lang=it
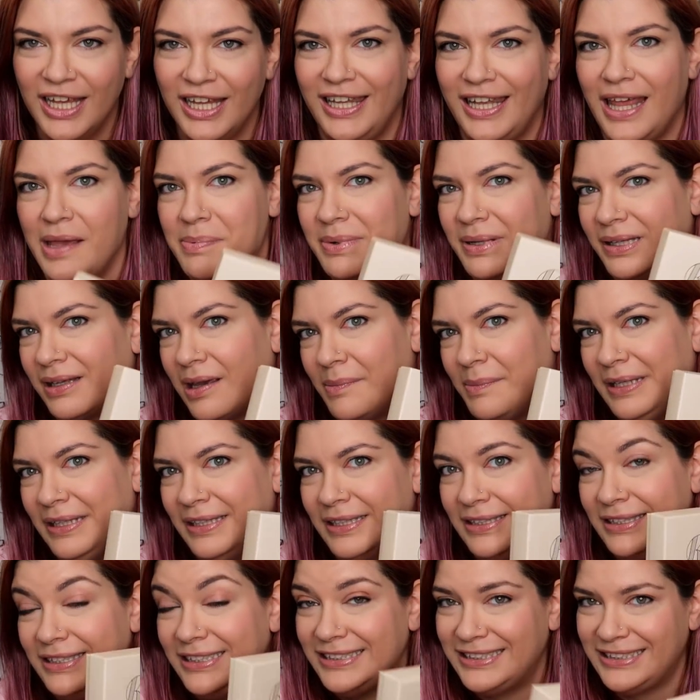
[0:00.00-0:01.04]
Lei
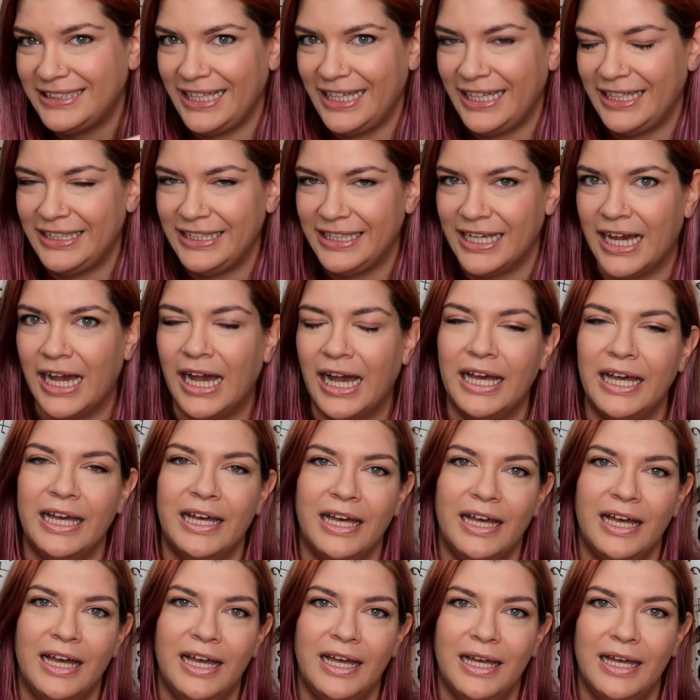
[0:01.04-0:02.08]
praticamente disegna
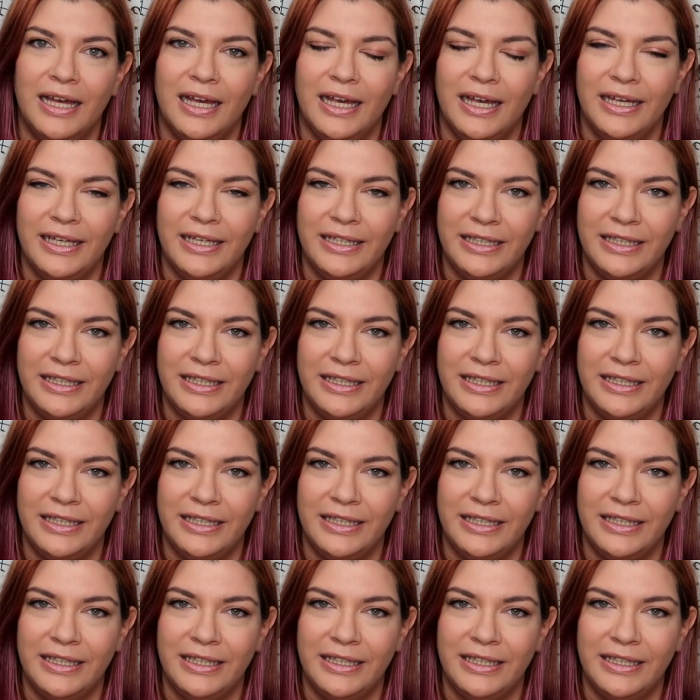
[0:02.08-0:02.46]
eh,